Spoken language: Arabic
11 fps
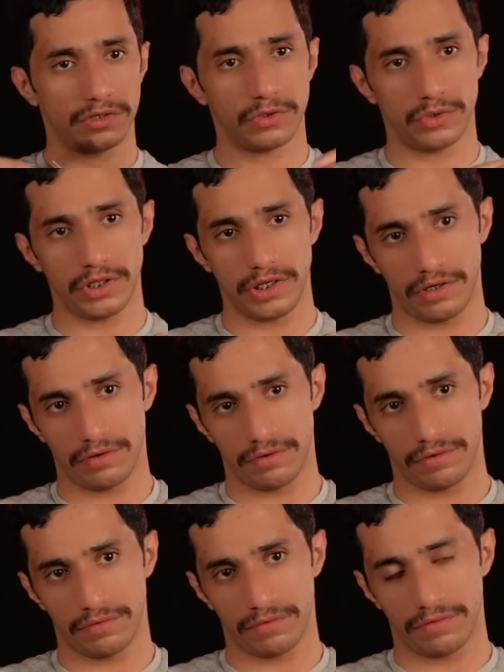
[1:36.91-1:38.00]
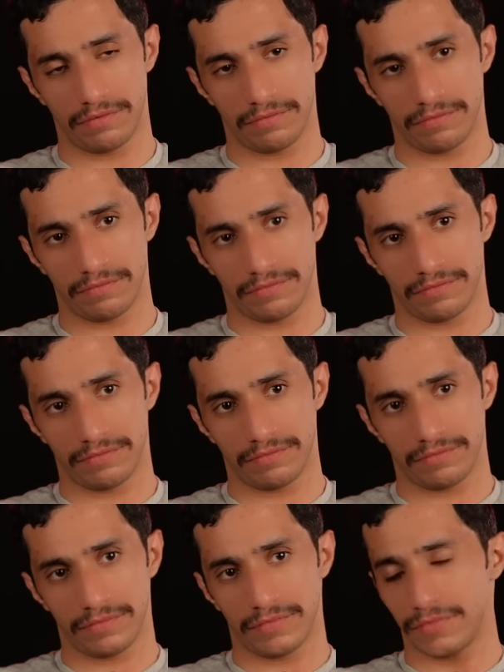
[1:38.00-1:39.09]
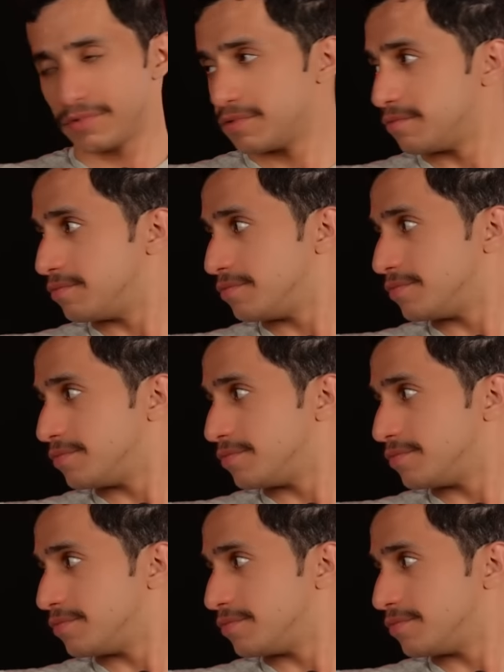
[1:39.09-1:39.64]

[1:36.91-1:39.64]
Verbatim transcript: سعوديين خلني الان بستعرض لك يا عاصم